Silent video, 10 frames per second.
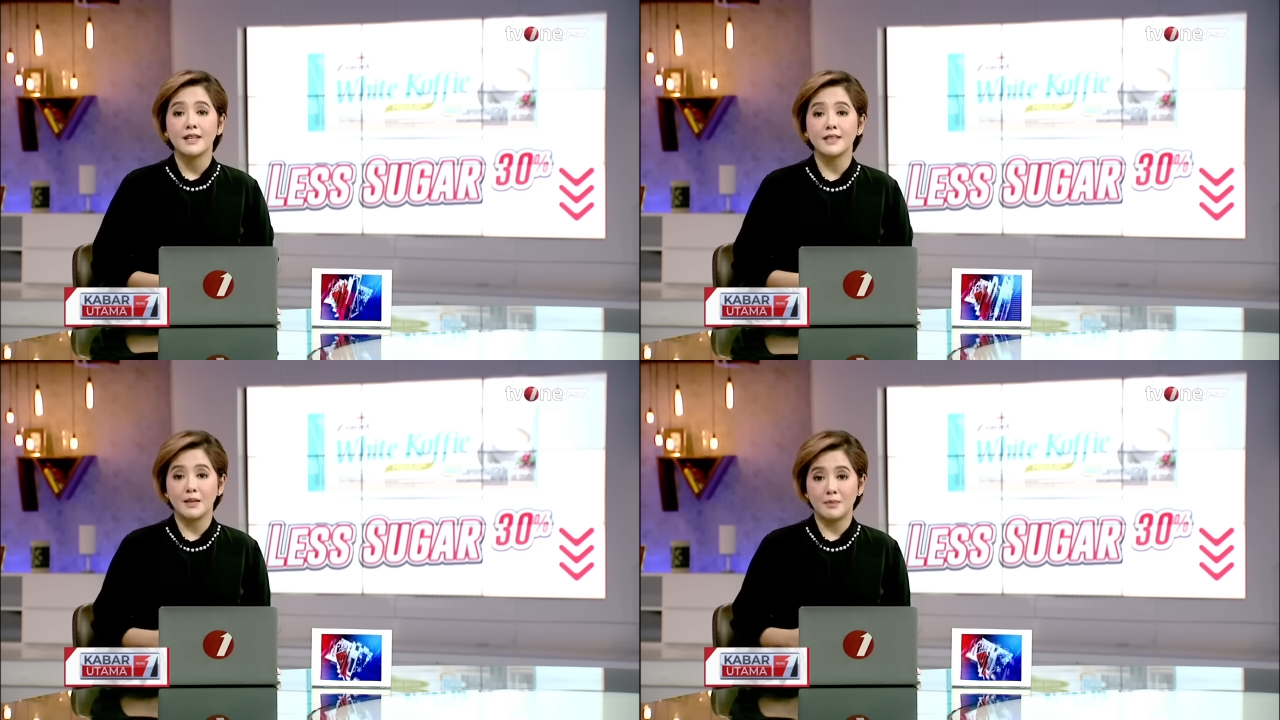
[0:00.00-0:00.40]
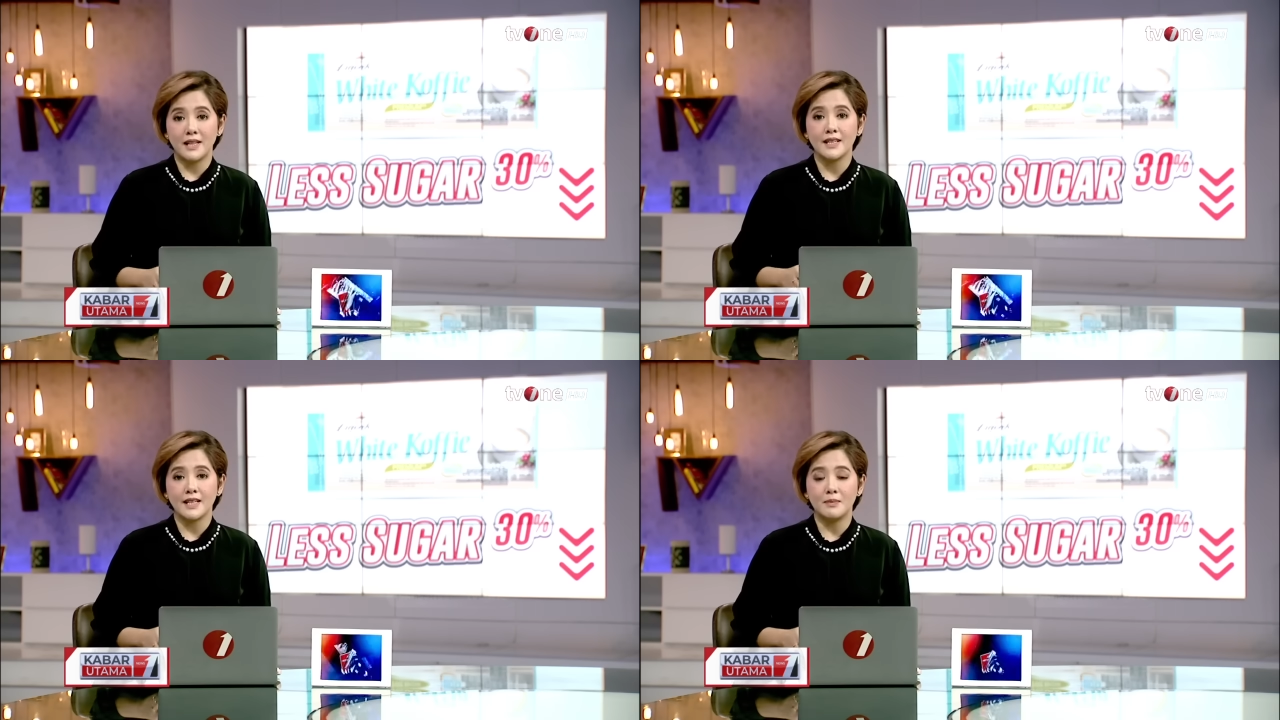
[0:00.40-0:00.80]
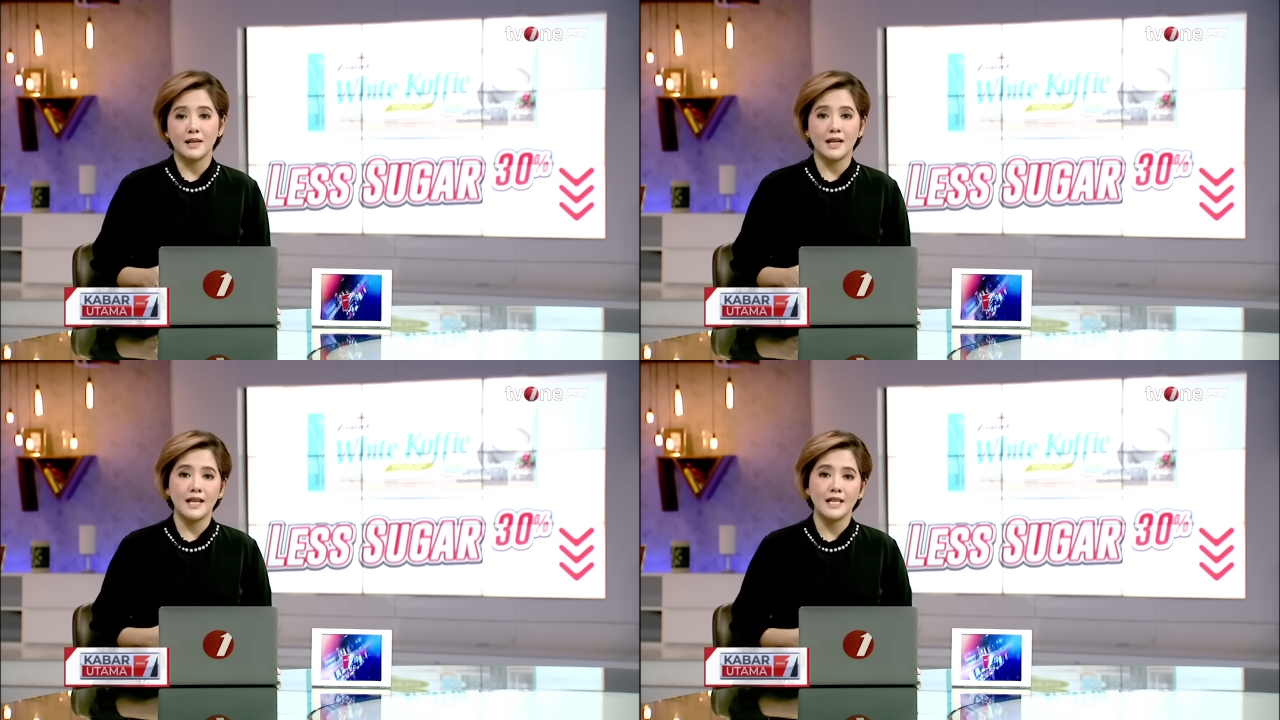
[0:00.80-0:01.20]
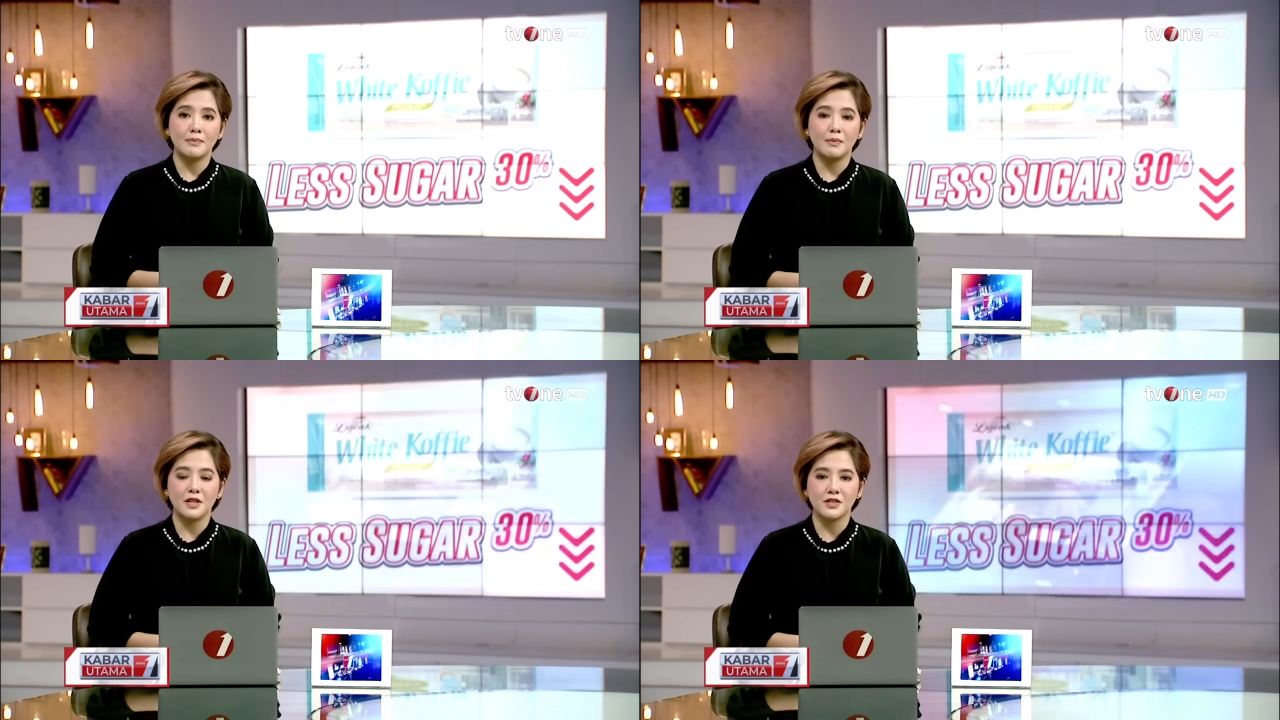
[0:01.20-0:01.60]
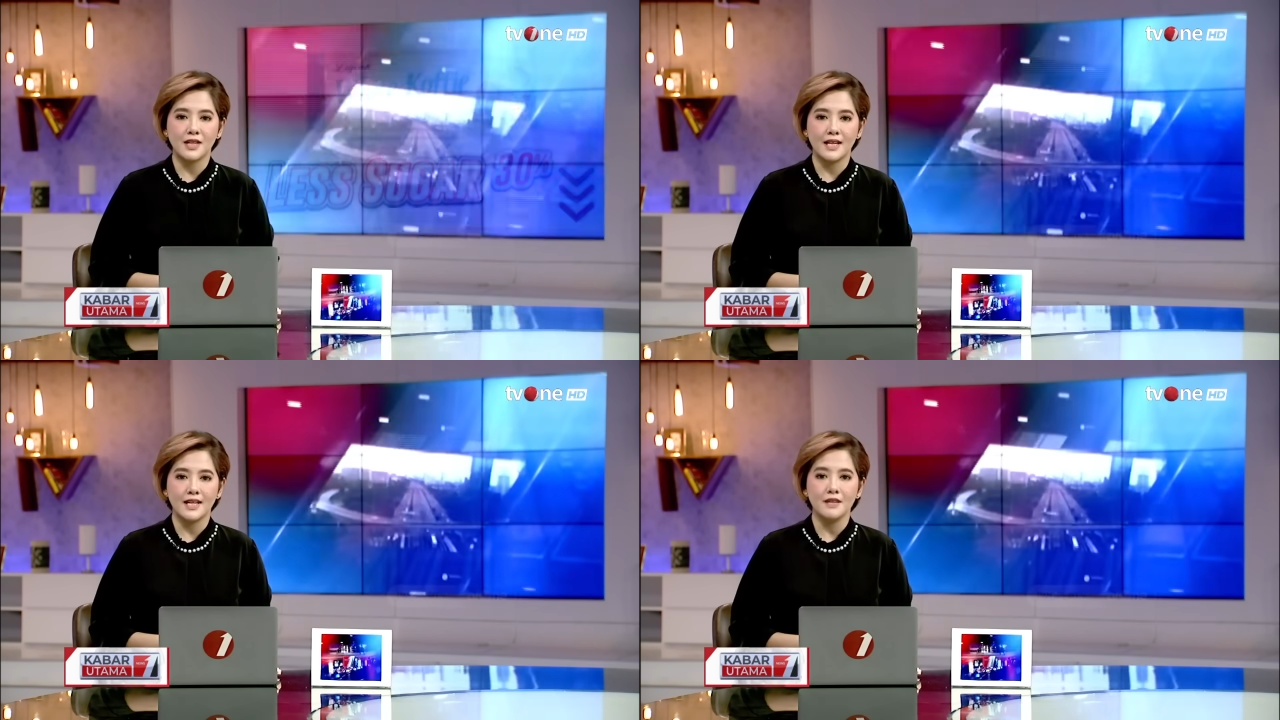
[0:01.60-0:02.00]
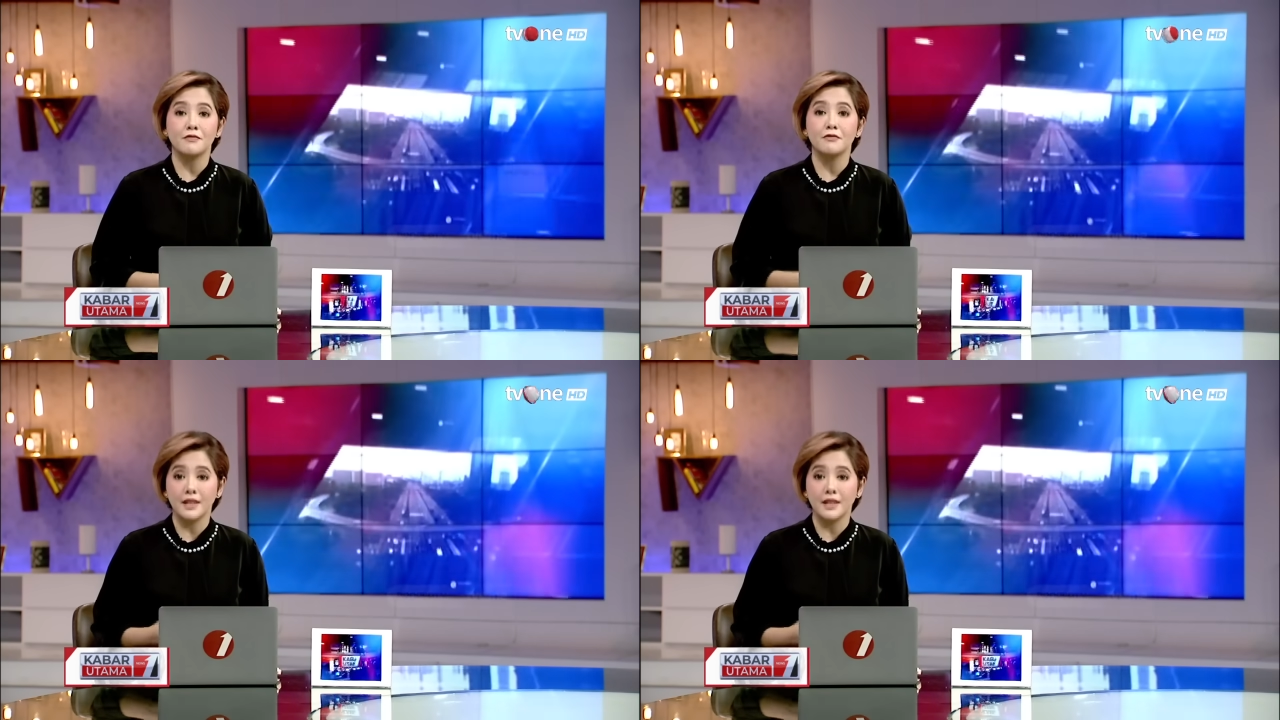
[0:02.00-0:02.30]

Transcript: Kita beralih ke kabar lainnya pemirsa,